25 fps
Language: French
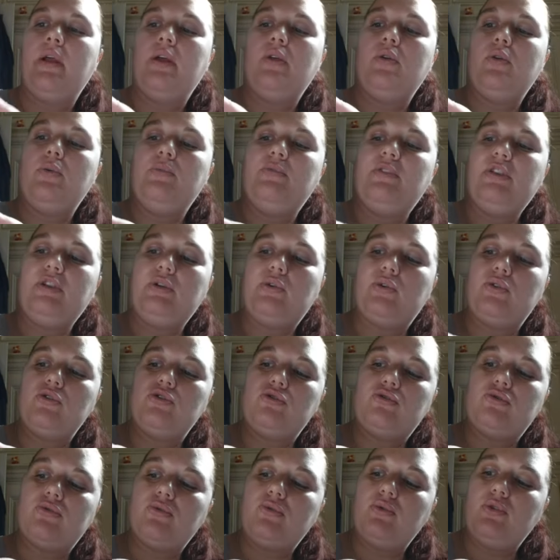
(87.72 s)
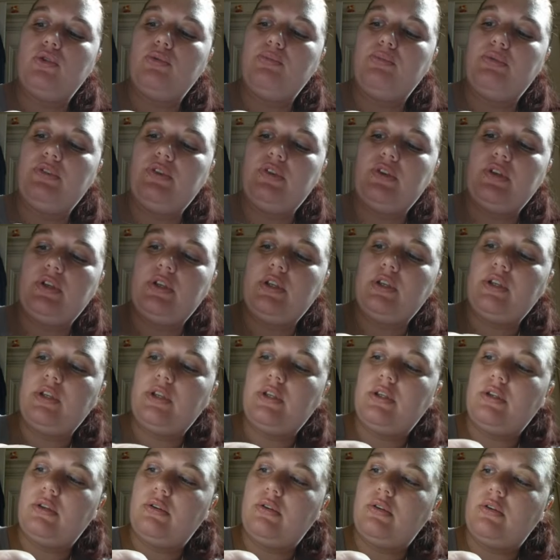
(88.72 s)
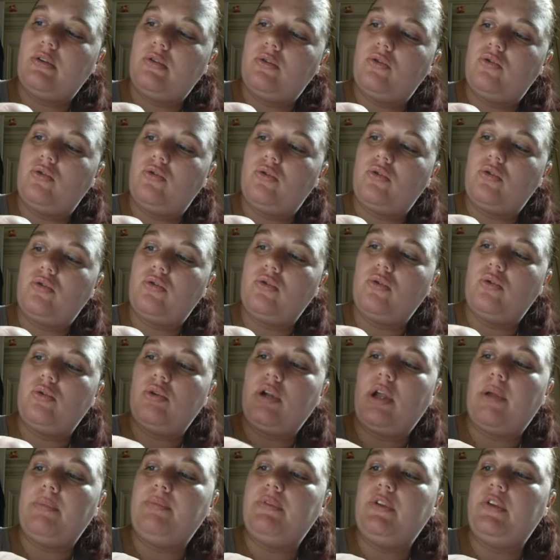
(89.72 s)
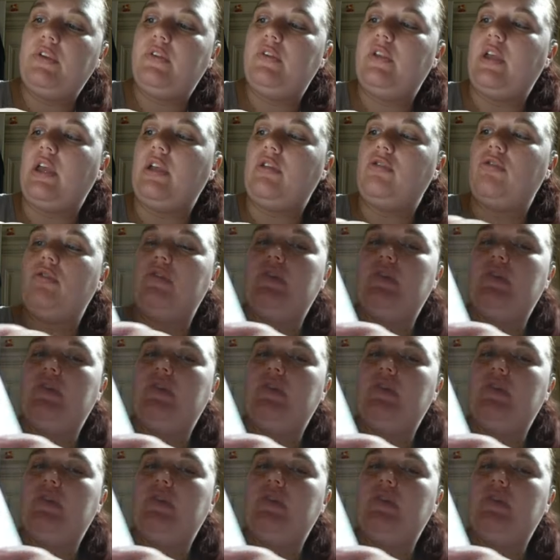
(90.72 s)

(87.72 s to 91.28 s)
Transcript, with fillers: le petit cochon, le petit seau, la petite tache, je